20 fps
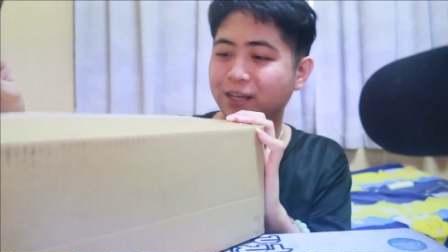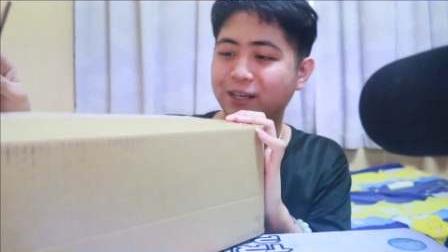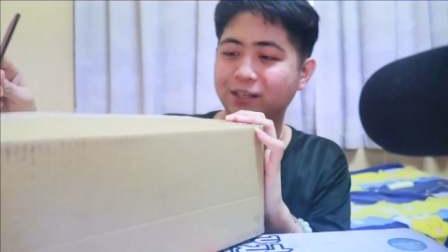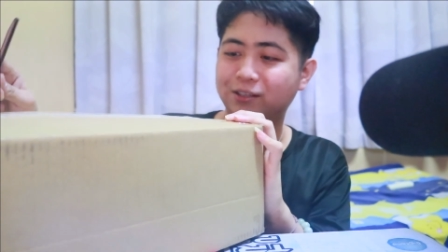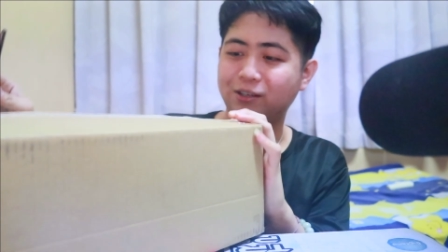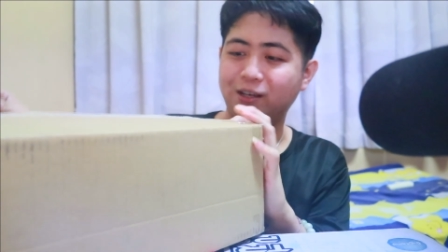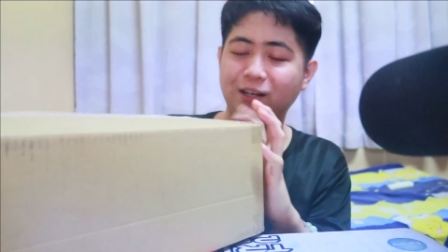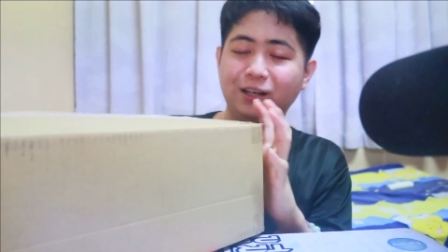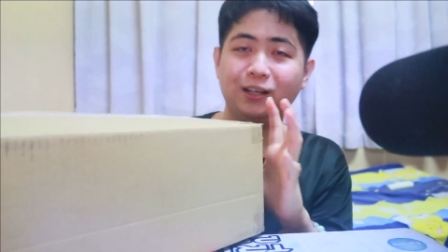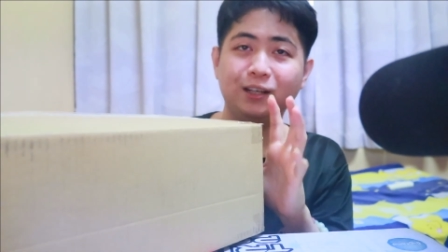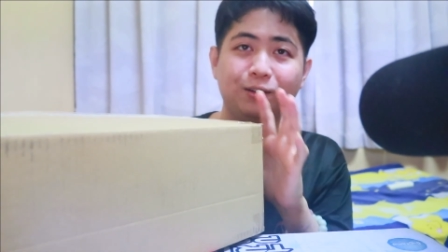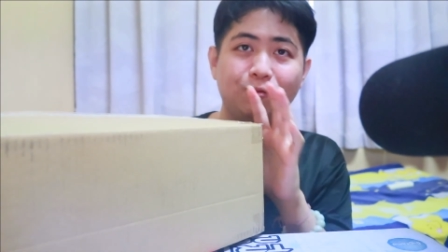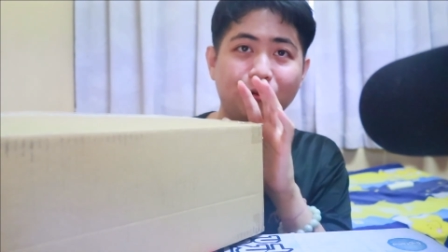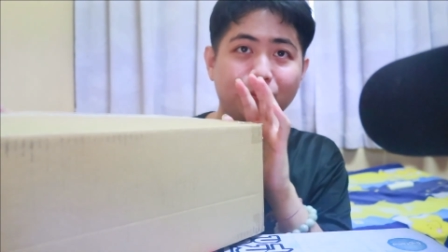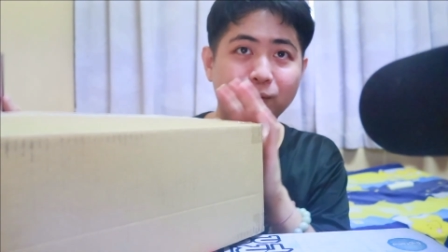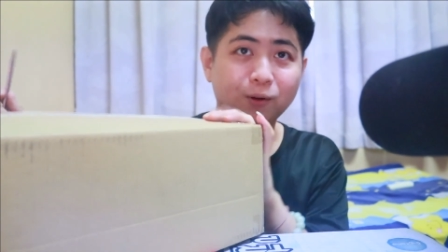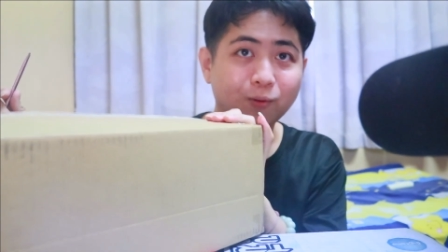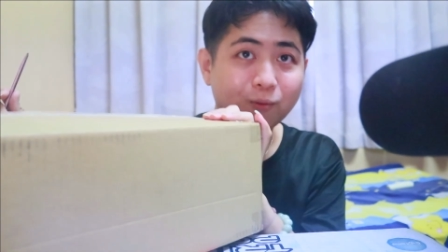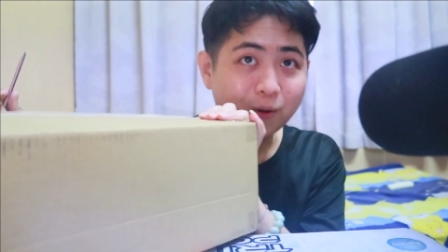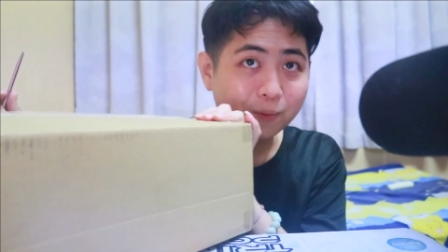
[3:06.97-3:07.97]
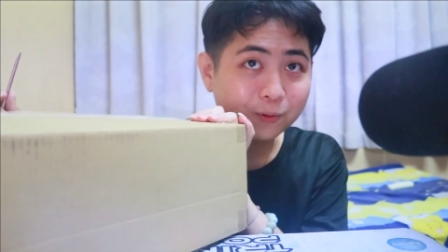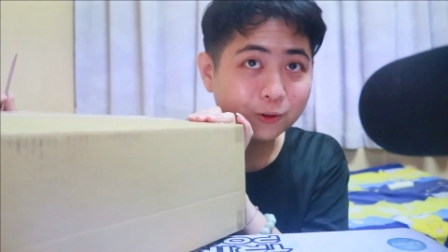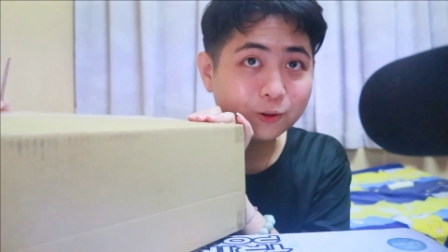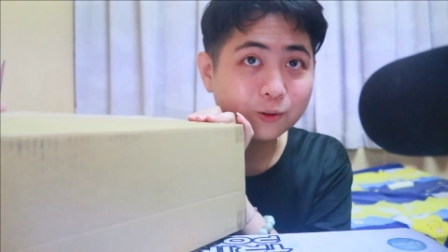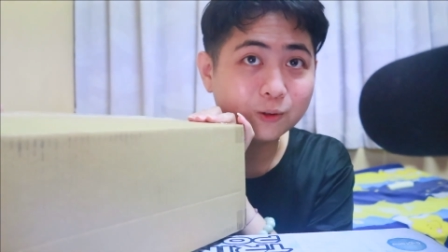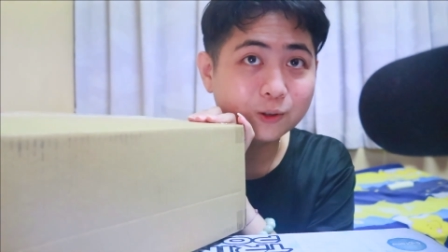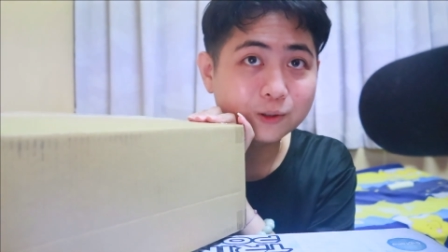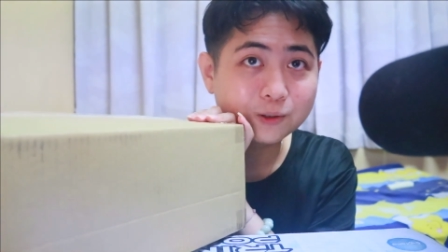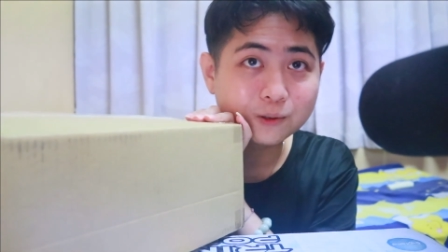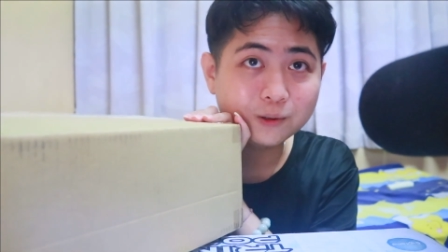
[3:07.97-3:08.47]
所以呢我们话不
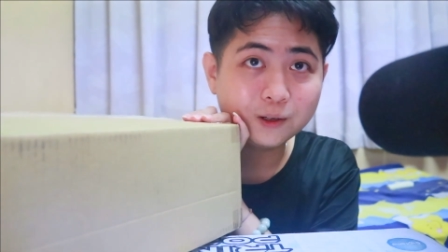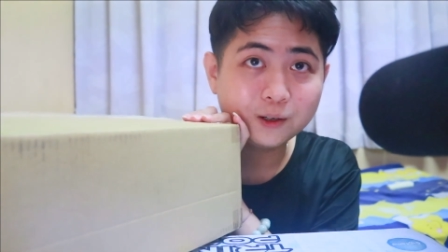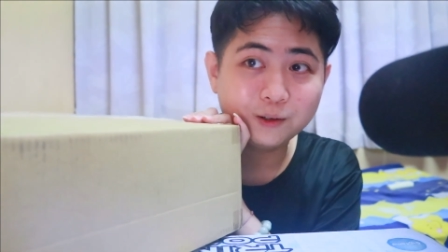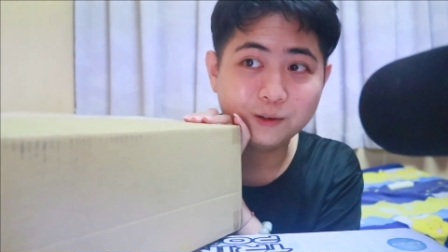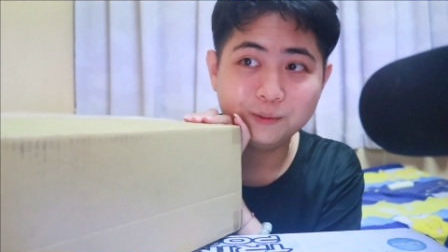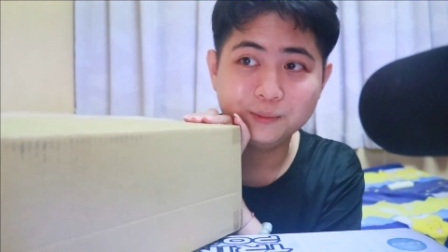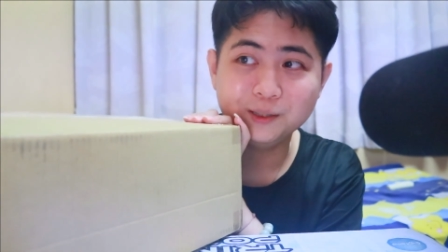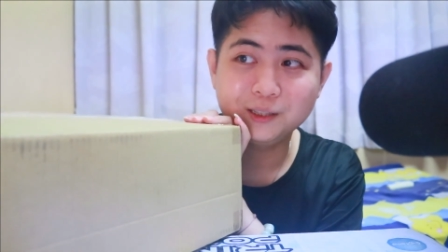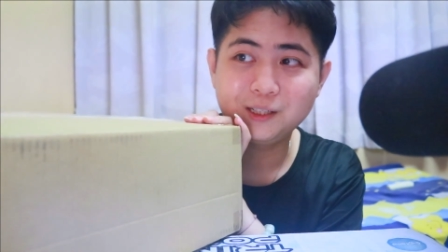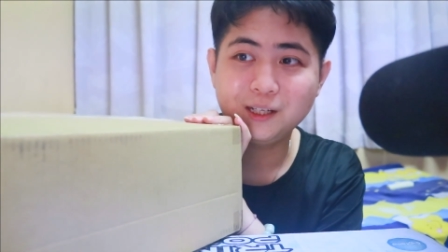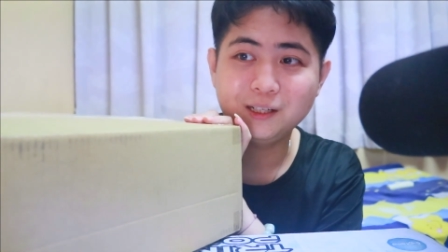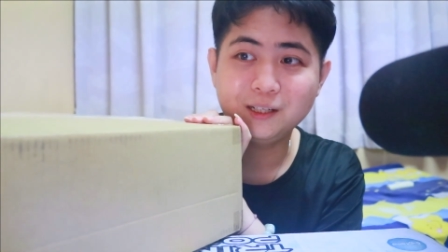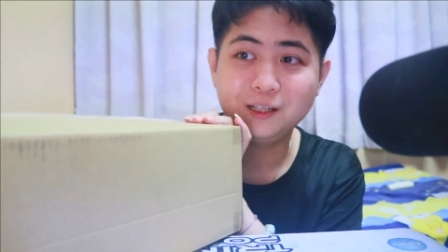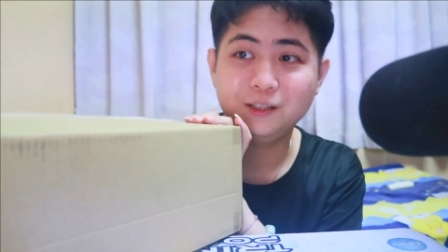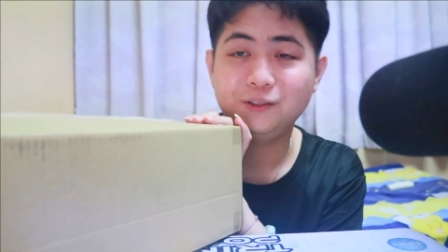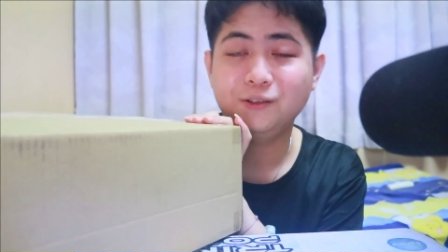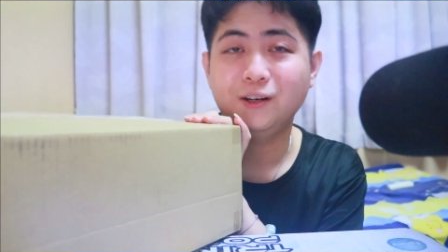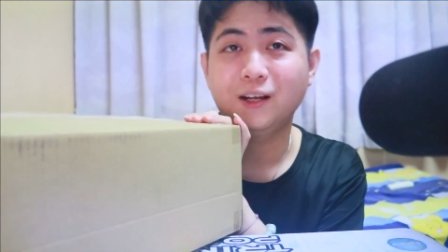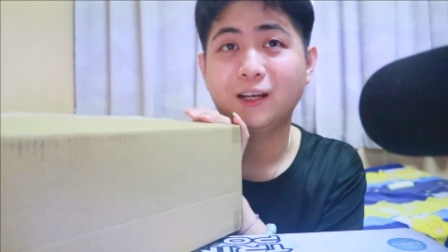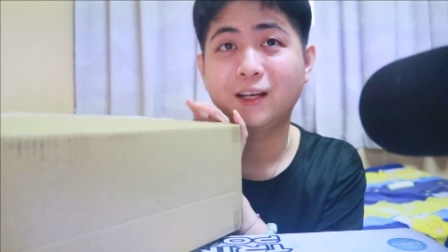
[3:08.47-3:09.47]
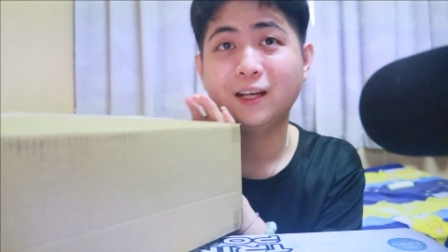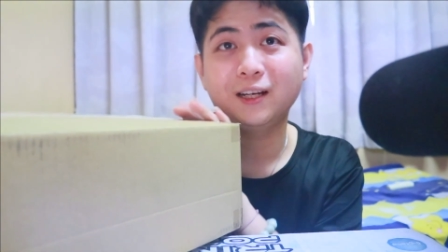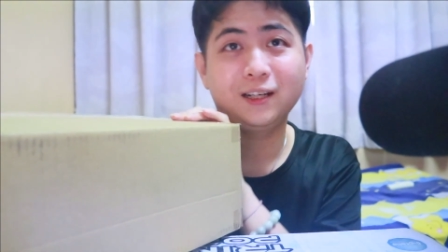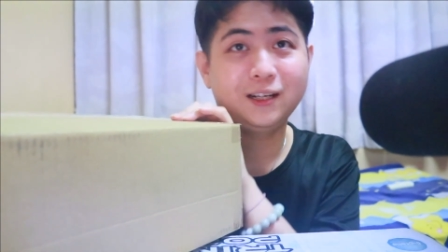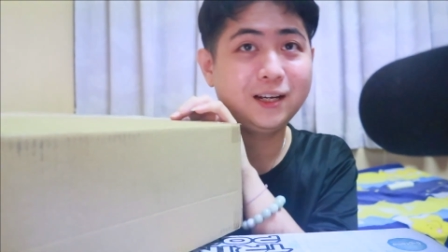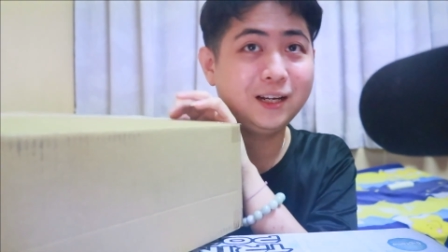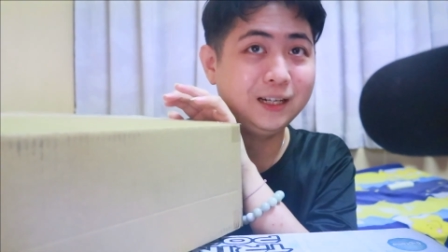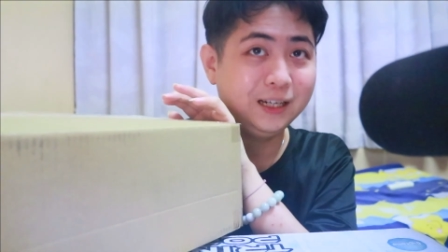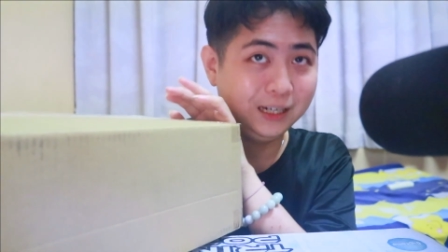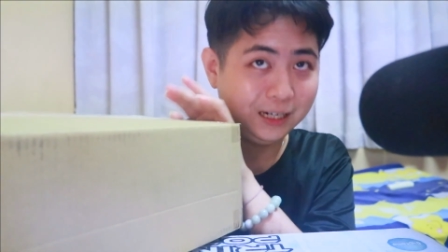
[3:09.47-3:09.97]
多说，我们现在就来看看